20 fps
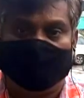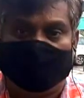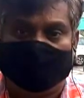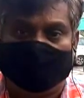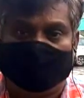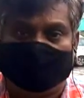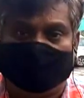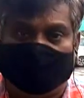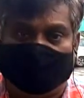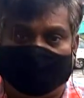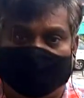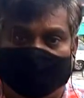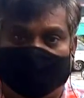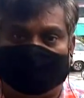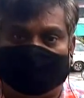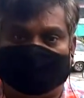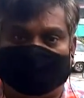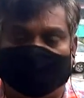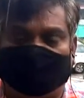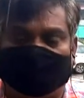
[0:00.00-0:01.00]
রোগীদের
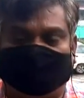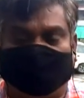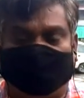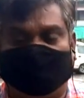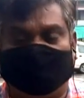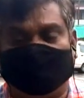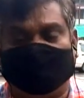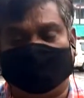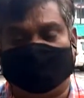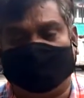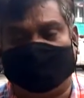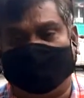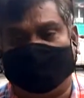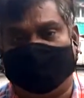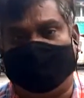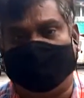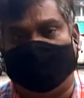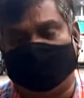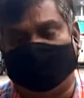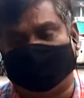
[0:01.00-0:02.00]
ভরসাস্থল কিন্তু এই
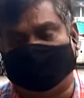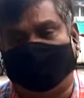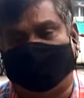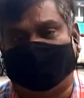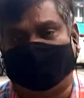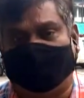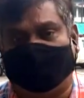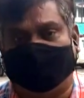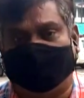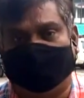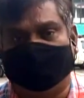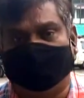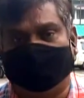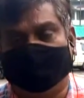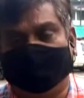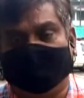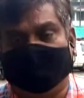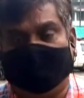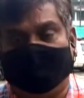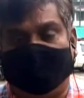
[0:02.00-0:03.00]
হাসপাতাল
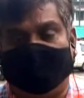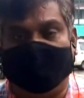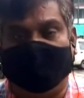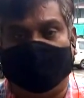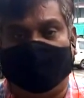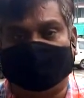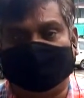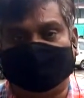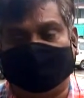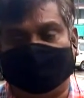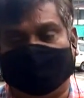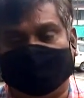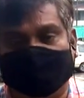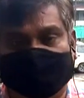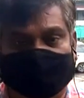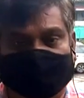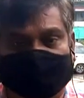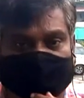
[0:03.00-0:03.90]
এই হাসপাতালকে ঘিরে